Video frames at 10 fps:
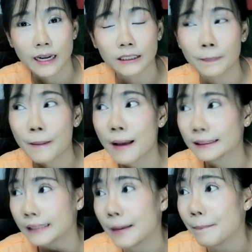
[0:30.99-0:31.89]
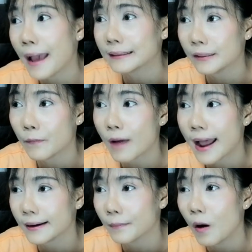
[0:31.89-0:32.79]
น่าจะประมาณสัก 80 วั
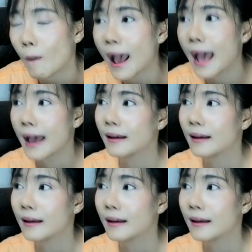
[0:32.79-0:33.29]
น เพราะว่า